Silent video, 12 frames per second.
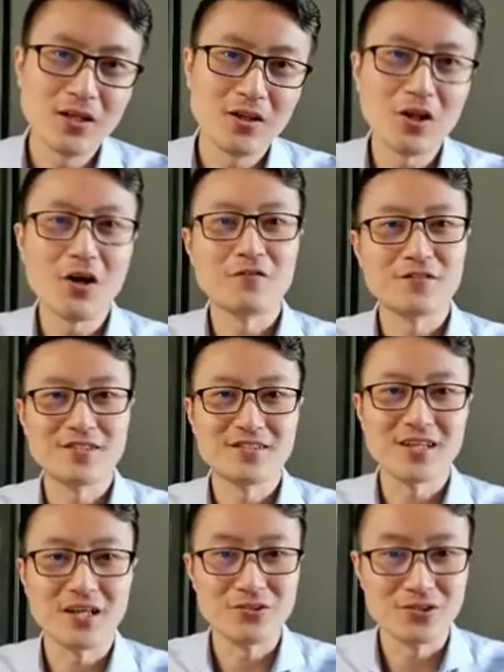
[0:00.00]
Loft
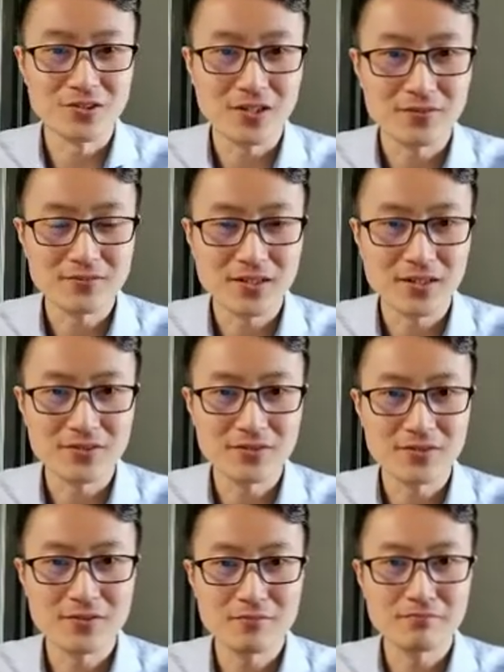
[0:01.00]
大家都知道，那就
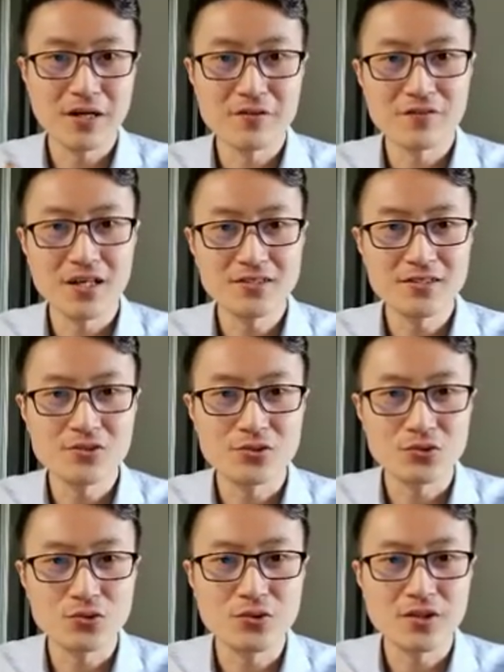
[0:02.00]
这个买房子的时
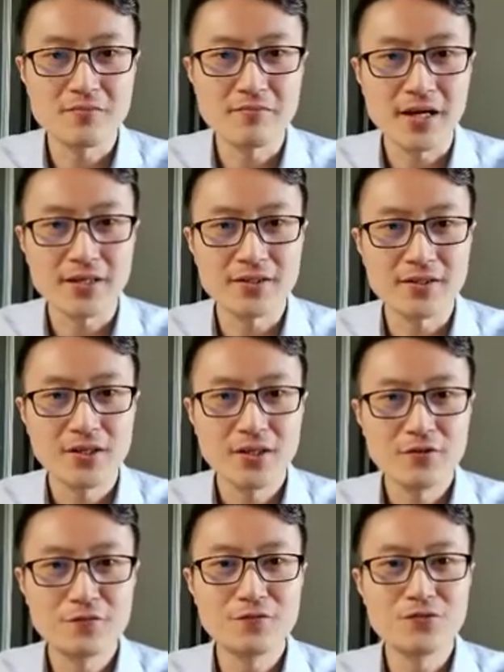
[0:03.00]
候，如果你要买一个
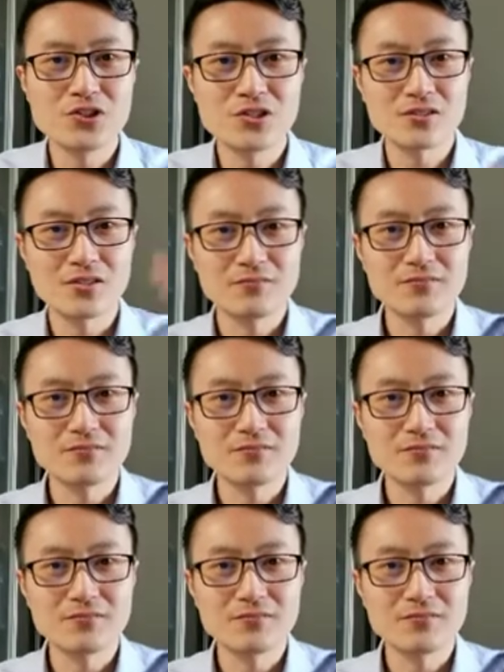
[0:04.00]
复式的，